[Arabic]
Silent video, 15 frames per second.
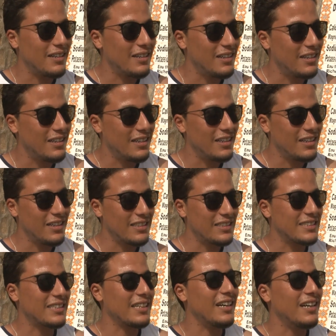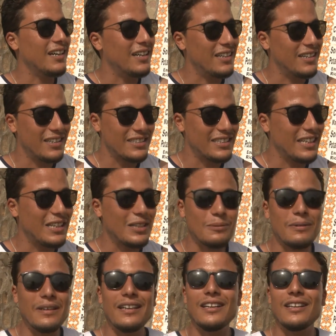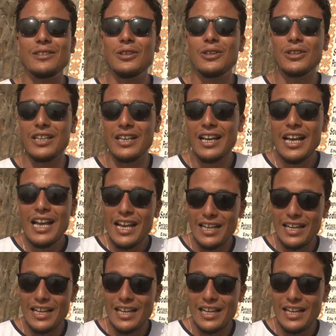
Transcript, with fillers: الصغار الرجال الكبار دونك